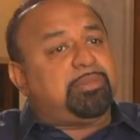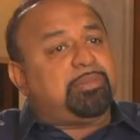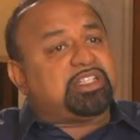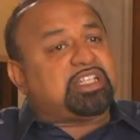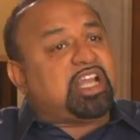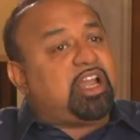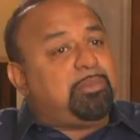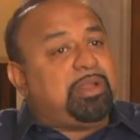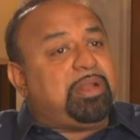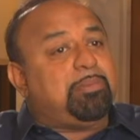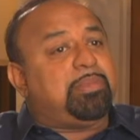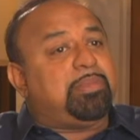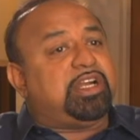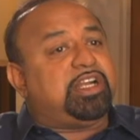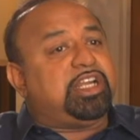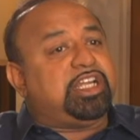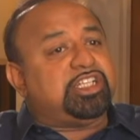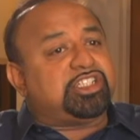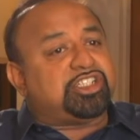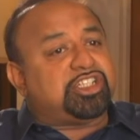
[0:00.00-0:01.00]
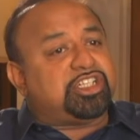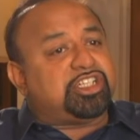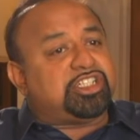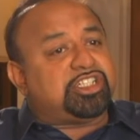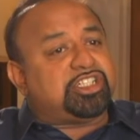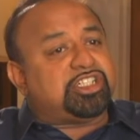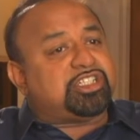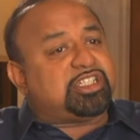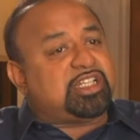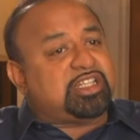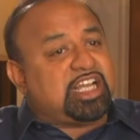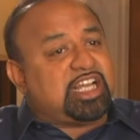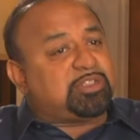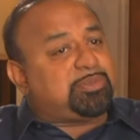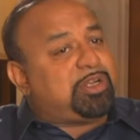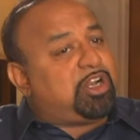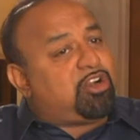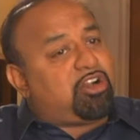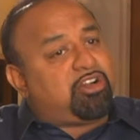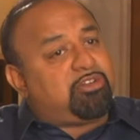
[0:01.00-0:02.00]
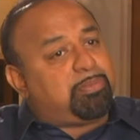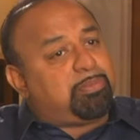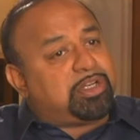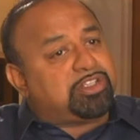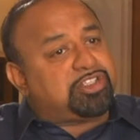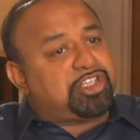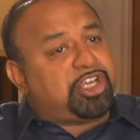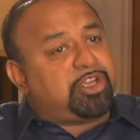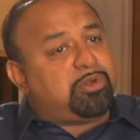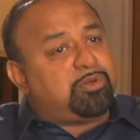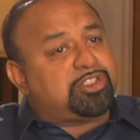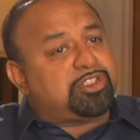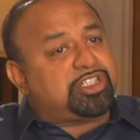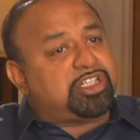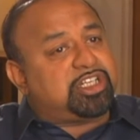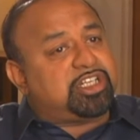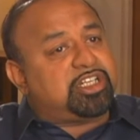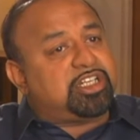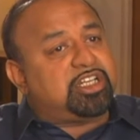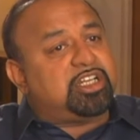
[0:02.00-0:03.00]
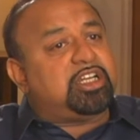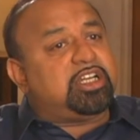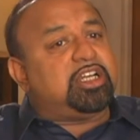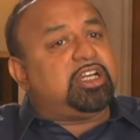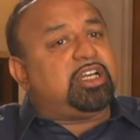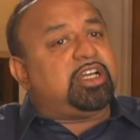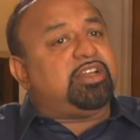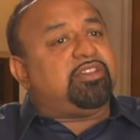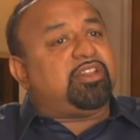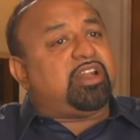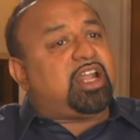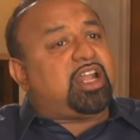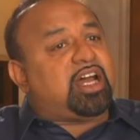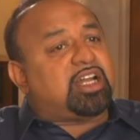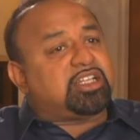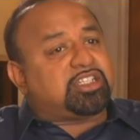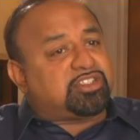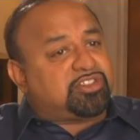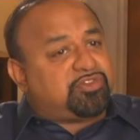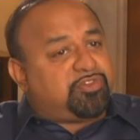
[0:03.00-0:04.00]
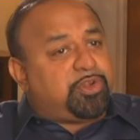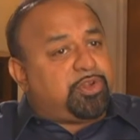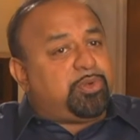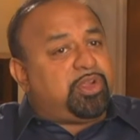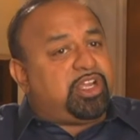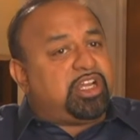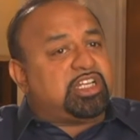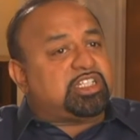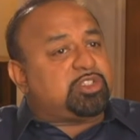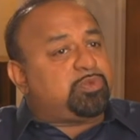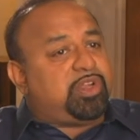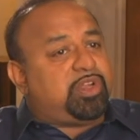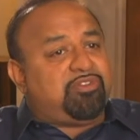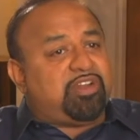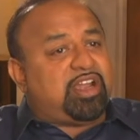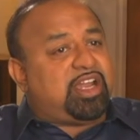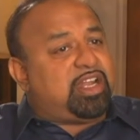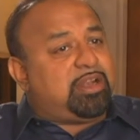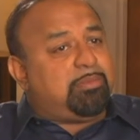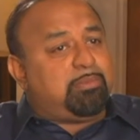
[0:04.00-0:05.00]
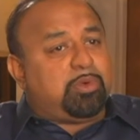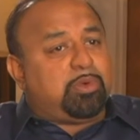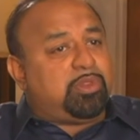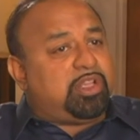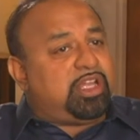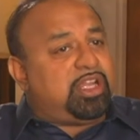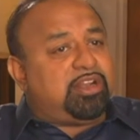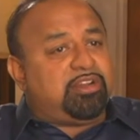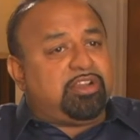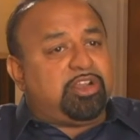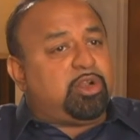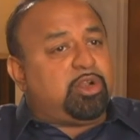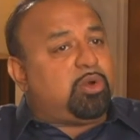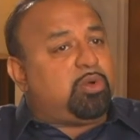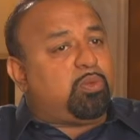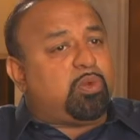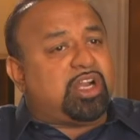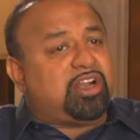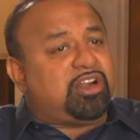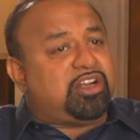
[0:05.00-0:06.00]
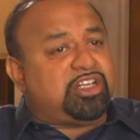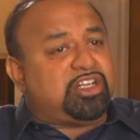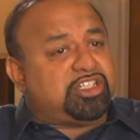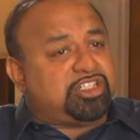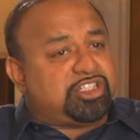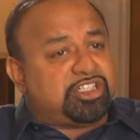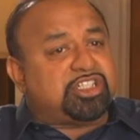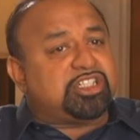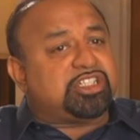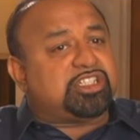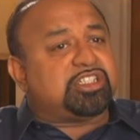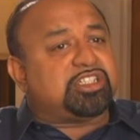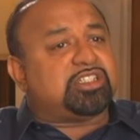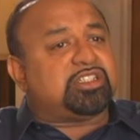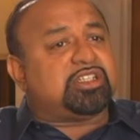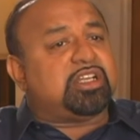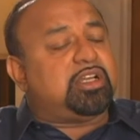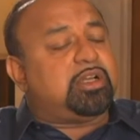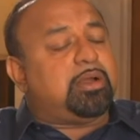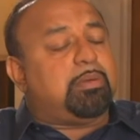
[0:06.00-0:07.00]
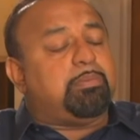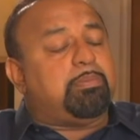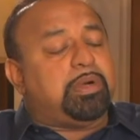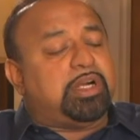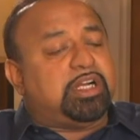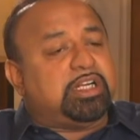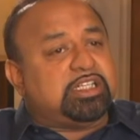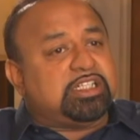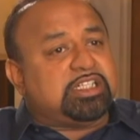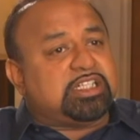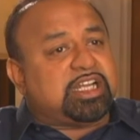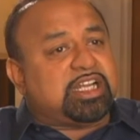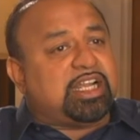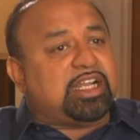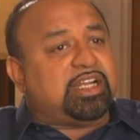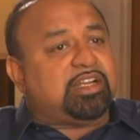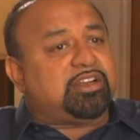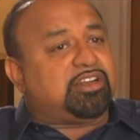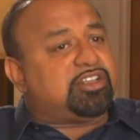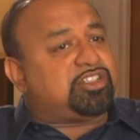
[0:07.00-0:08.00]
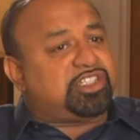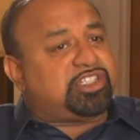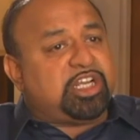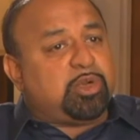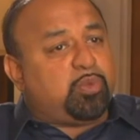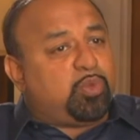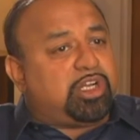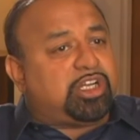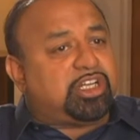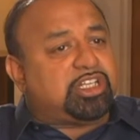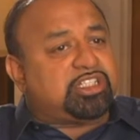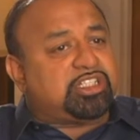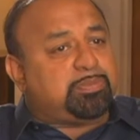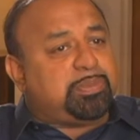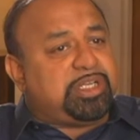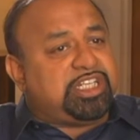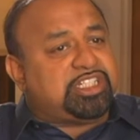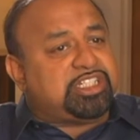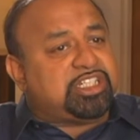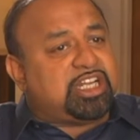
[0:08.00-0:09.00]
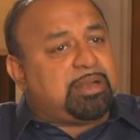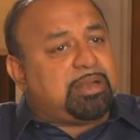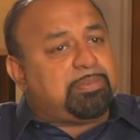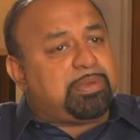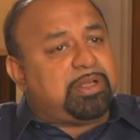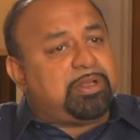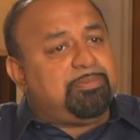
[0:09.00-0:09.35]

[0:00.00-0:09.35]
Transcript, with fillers: Alguns extremistas têm queimado igrejas e há muita perseguição. Nos últimos anos, mais de 100 igrejas foram queimadas e obreiros cristãos